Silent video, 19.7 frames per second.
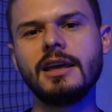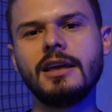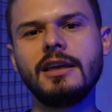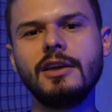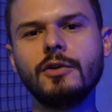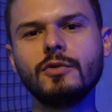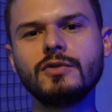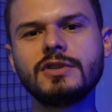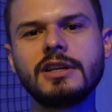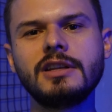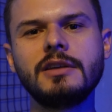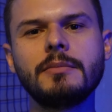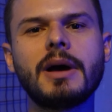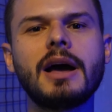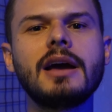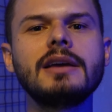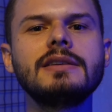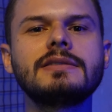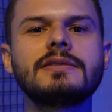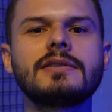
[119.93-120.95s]
e os
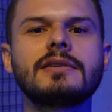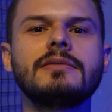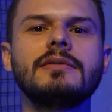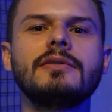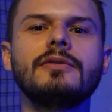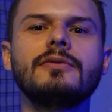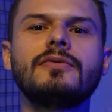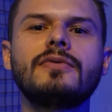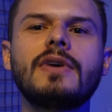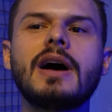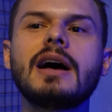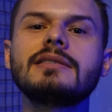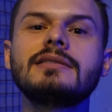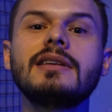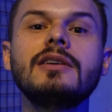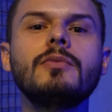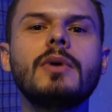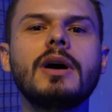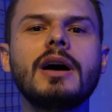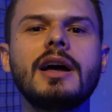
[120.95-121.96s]
animais
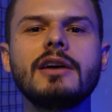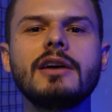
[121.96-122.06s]
fazem uma